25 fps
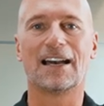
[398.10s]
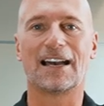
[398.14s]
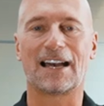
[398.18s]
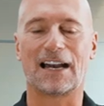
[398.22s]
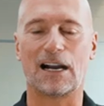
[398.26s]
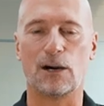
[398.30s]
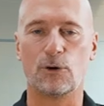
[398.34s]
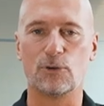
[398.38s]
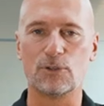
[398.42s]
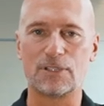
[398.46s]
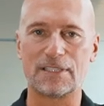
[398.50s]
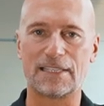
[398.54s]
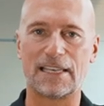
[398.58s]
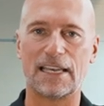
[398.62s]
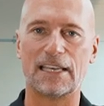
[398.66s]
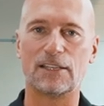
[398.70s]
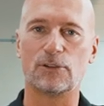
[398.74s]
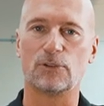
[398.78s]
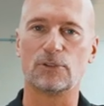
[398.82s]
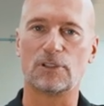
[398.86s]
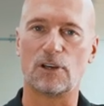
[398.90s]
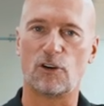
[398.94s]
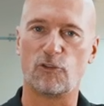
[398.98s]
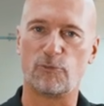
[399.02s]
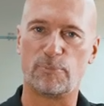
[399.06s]
rausgeht
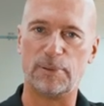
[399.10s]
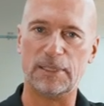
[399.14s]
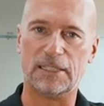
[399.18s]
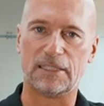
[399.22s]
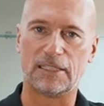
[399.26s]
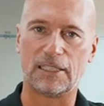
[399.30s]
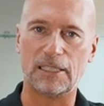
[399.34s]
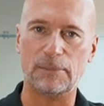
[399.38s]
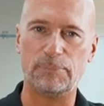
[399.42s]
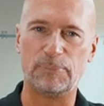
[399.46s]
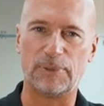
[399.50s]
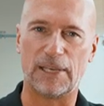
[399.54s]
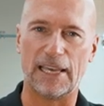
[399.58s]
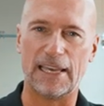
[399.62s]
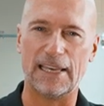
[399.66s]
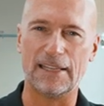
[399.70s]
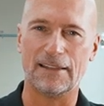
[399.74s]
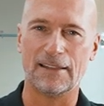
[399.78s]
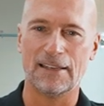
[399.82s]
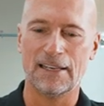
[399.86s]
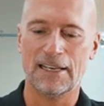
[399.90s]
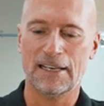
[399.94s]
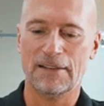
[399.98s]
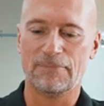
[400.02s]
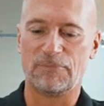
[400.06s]
und auf Betrieb geht,